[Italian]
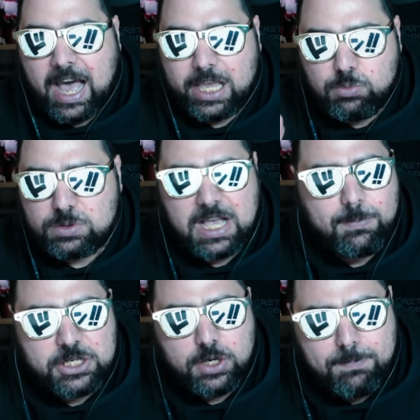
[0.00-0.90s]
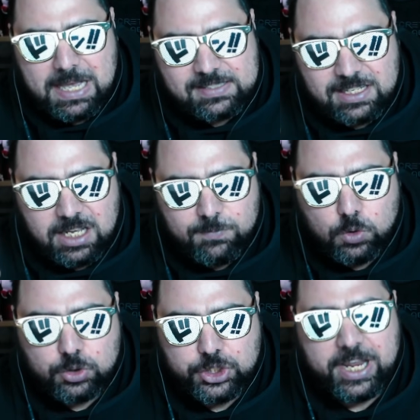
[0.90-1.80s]
Ai Musama ci basta una
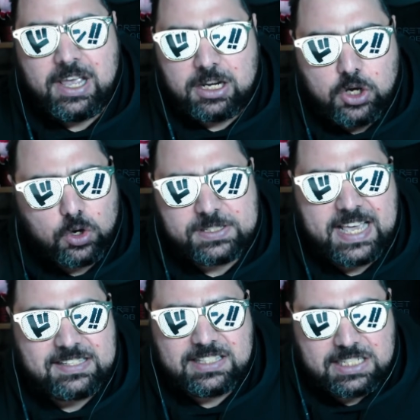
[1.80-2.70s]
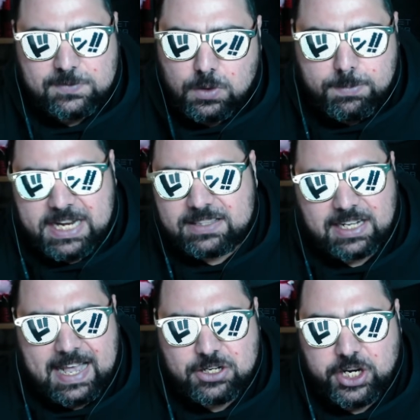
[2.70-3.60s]
voce, Gorosei si trasforma in
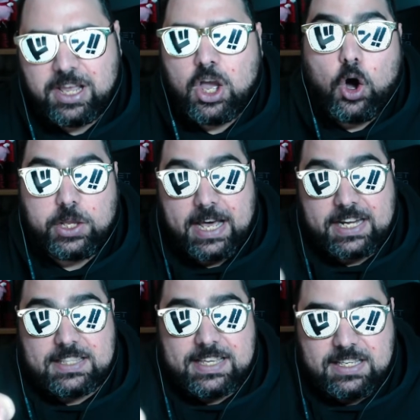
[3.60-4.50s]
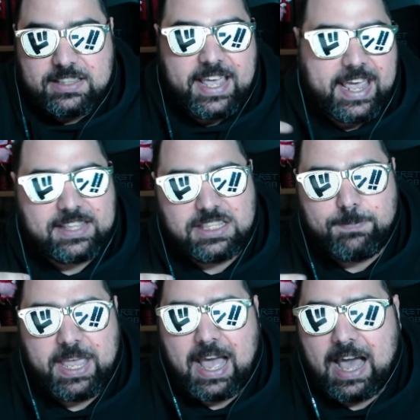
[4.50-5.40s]
antrace, Oda ride di te e di
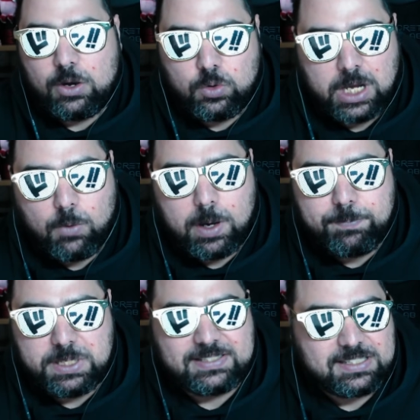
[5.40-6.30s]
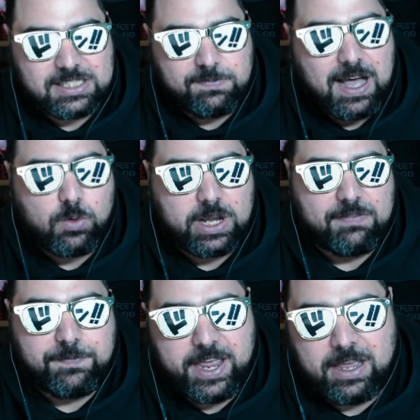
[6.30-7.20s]
me, allunga One Piece e si fa un
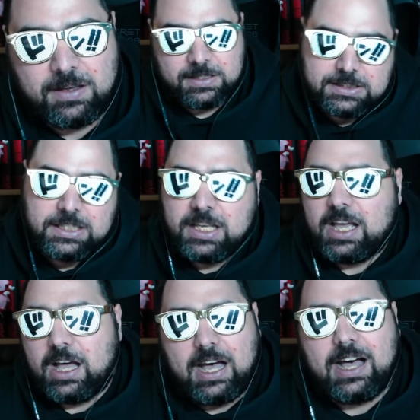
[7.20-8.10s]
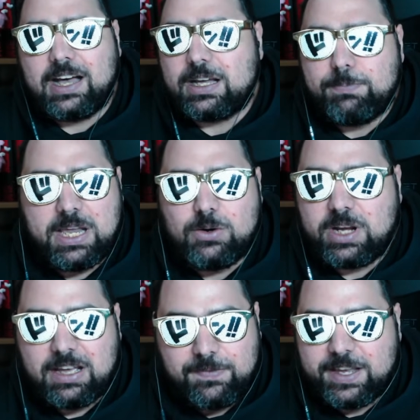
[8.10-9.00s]
caffè. Ah, che bello
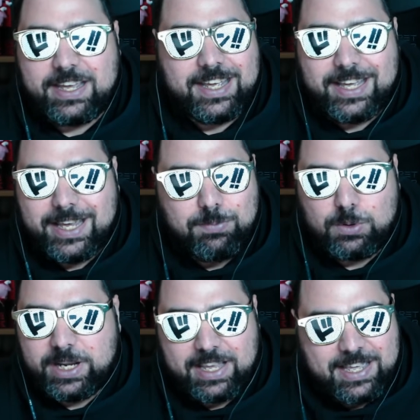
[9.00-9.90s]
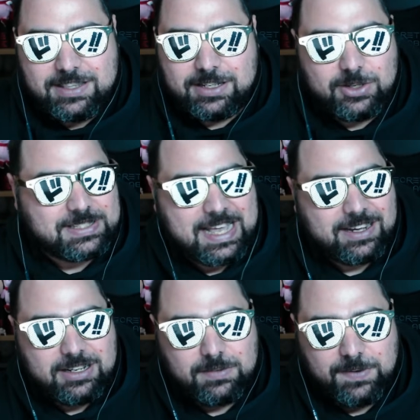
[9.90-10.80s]
caffè, pure Ged lo
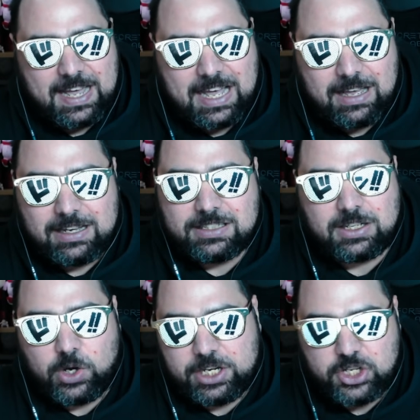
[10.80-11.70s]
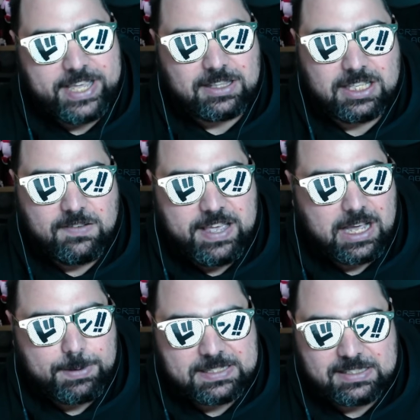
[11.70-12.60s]
sanno fa. Con ricetta di
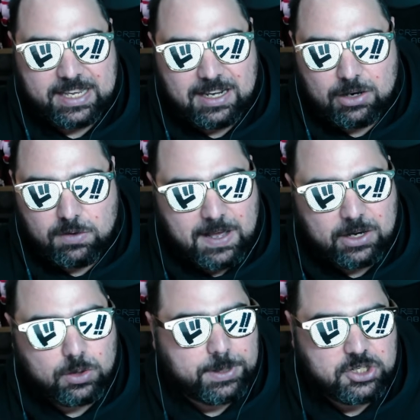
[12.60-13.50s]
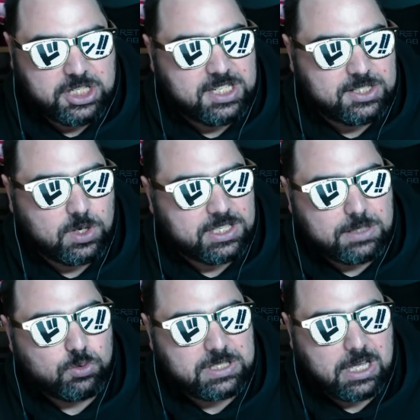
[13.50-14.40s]
Vegapunk Stella lo fanno preciso ad
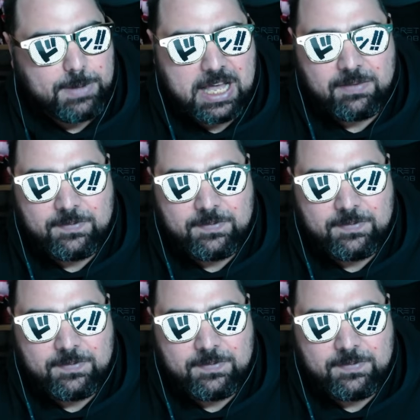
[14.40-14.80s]
Musama.